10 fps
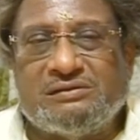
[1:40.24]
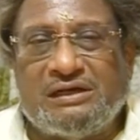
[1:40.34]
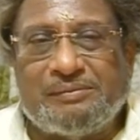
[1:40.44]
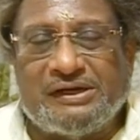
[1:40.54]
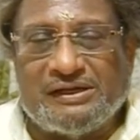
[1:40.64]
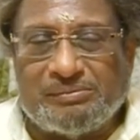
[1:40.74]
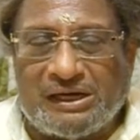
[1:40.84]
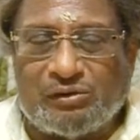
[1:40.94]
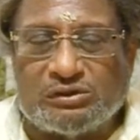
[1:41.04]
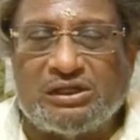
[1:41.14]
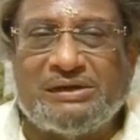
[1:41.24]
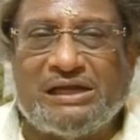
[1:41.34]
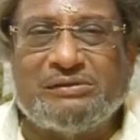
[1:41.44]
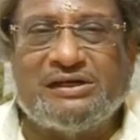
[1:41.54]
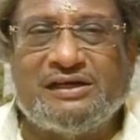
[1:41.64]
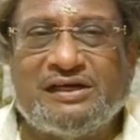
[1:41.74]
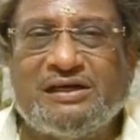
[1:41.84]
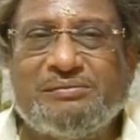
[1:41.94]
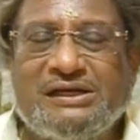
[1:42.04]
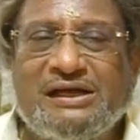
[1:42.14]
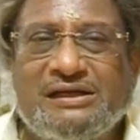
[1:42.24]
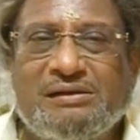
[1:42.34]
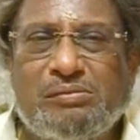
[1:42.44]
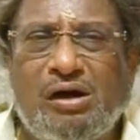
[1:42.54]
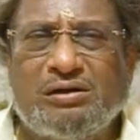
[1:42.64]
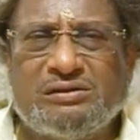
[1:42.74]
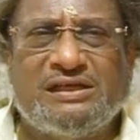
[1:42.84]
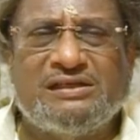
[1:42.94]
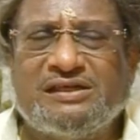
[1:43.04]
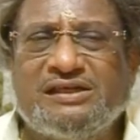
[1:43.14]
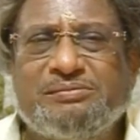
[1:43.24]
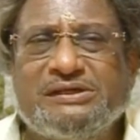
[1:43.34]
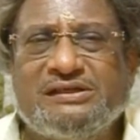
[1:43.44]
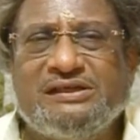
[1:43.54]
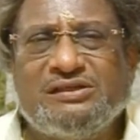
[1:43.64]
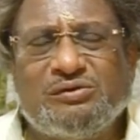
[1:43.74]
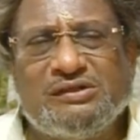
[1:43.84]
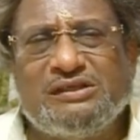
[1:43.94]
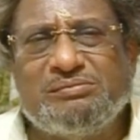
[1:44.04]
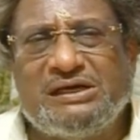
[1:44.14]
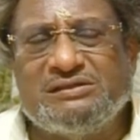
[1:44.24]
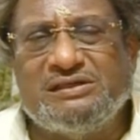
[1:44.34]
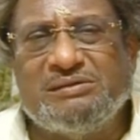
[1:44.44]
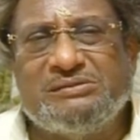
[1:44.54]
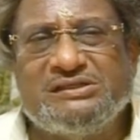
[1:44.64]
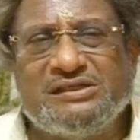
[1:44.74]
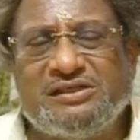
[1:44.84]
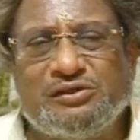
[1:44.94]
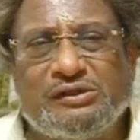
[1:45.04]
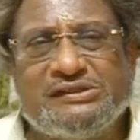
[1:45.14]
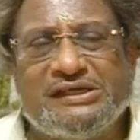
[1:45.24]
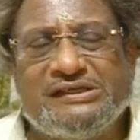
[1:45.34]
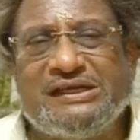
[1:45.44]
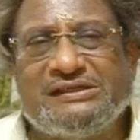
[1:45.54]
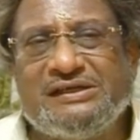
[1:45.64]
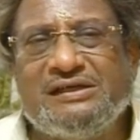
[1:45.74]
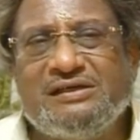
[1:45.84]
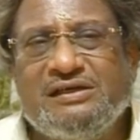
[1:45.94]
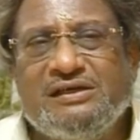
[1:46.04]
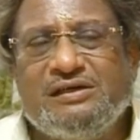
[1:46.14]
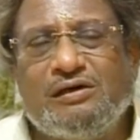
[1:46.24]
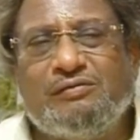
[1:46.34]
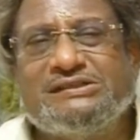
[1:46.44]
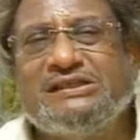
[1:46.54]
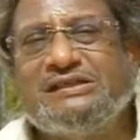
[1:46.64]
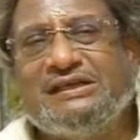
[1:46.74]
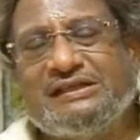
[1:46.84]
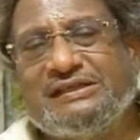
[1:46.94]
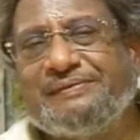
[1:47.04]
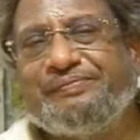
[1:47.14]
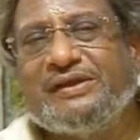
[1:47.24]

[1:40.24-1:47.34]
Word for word: हमारे भार, उत्तर भारत में ठंडक का महीना है बहुत ज़्यादा ठंड पड़ती है थोड़े दिन बाद हेमंत की ठिठुरन चली जाती है और वसंत आ जाता है